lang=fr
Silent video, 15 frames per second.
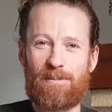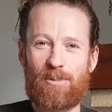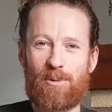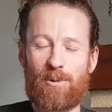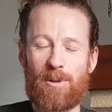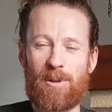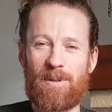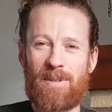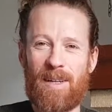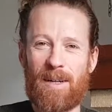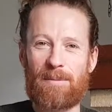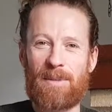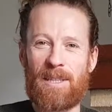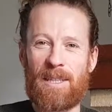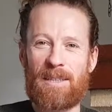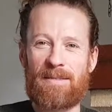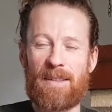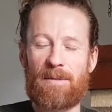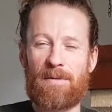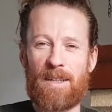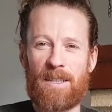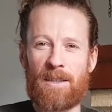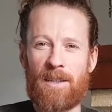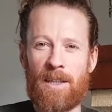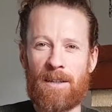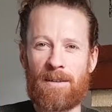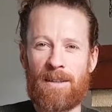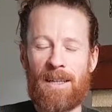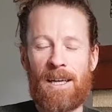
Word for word: pour euh, terminer cette fin d'année.